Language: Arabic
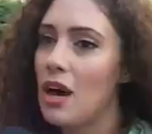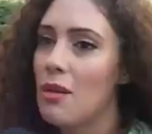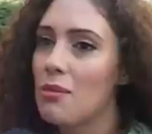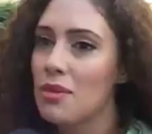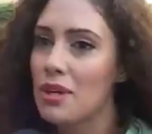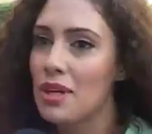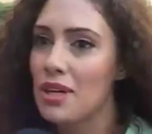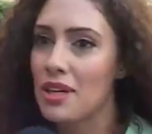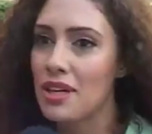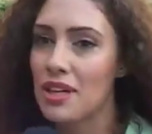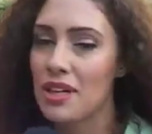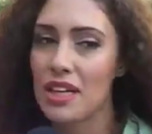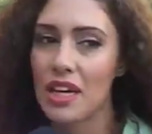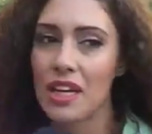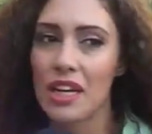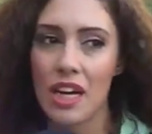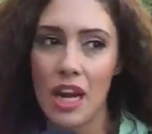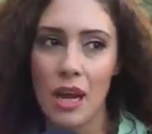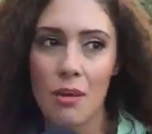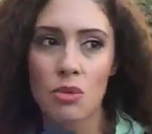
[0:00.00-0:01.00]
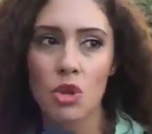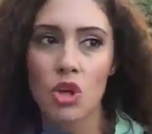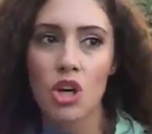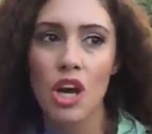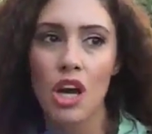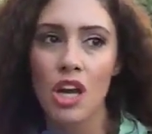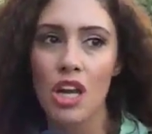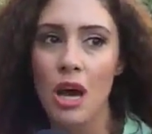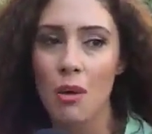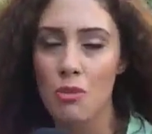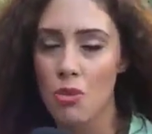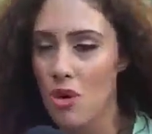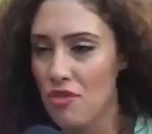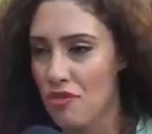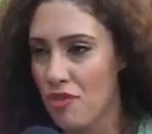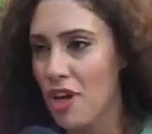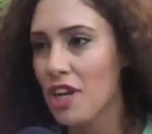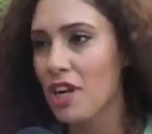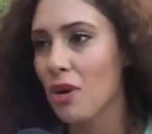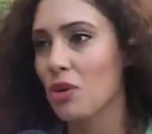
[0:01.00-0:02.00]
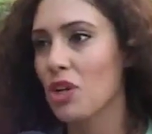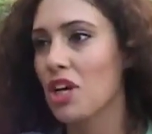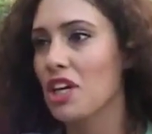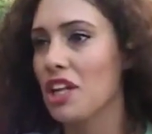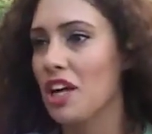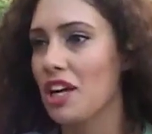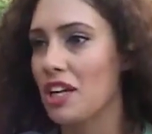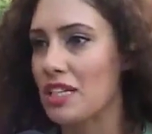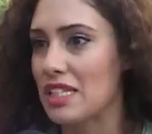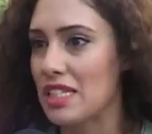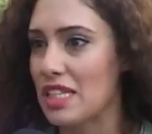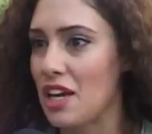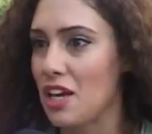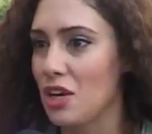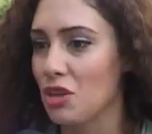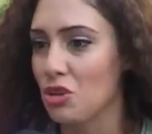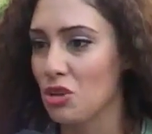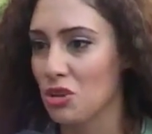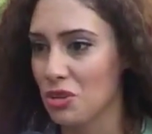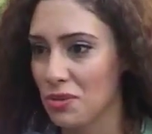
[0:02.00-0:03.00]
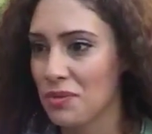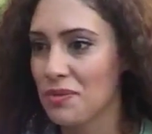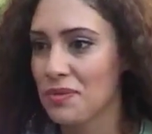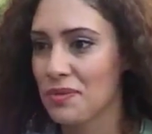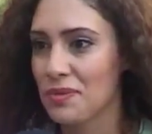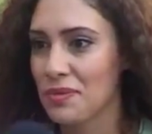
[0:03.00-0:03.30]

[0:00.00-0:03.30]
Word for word: عم يعني الحمد لله الله عم بوفقنا ونقدر نساعدهم